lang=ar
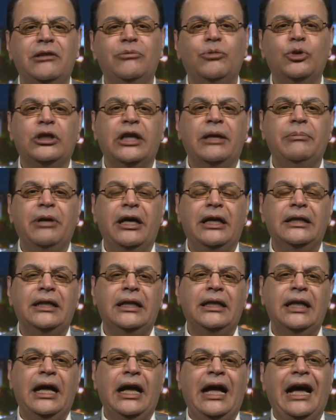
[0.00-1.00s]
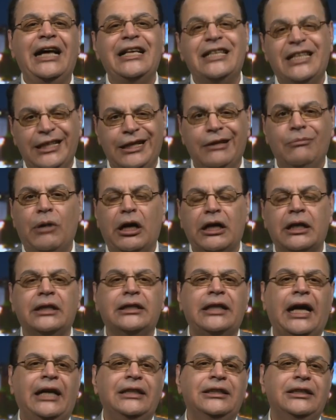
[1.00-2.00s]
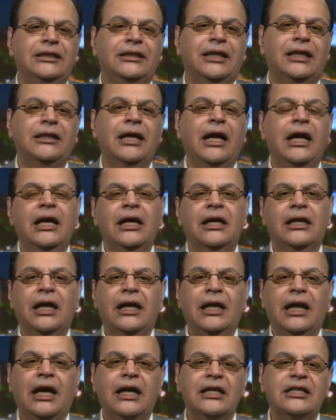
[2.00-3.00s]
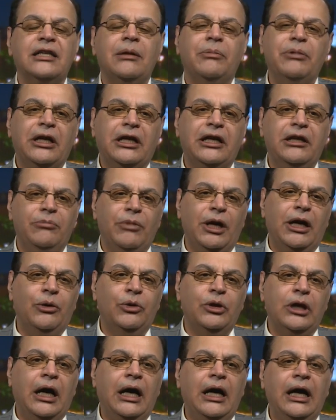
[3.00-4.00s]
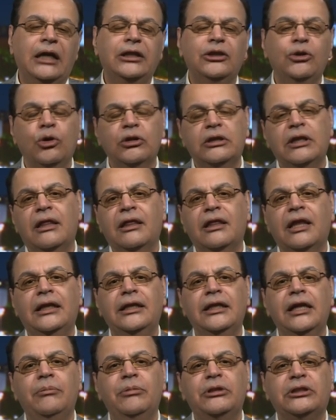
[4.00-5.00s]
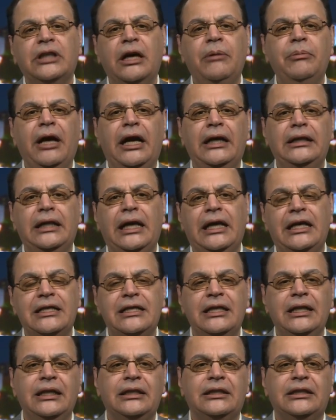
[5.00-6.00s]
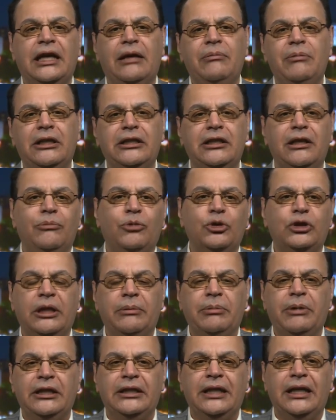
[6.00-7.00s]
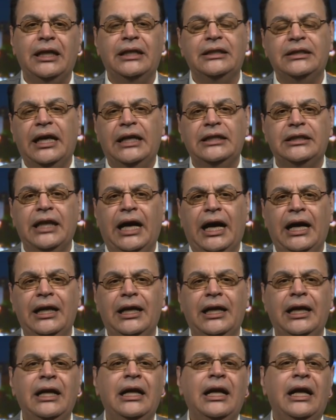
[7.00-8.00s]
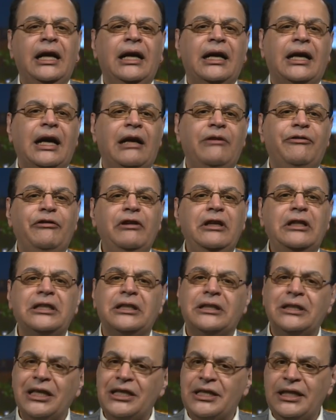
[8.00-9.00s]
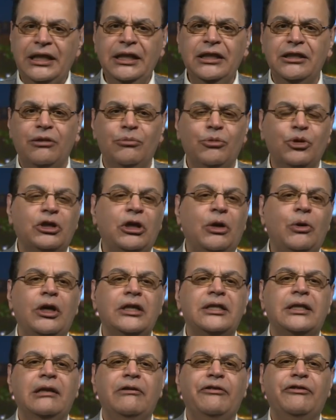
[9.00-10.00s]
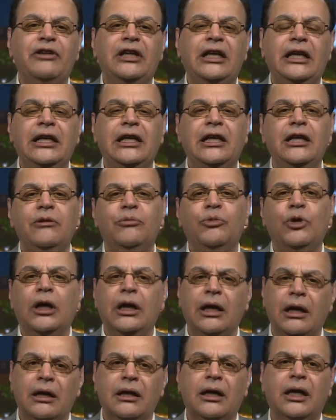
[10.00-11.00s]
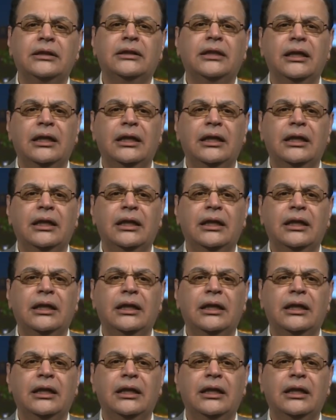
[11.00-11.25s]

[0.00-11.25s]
المتبادلة هذه المرة تحديدا نعم. الخاصة بالكيماوي النقطة الثانية بالطبع أن هذه الاتهامات المتبادلة تأتي على خلفية التصعيد المتواصل في إدلب والغارات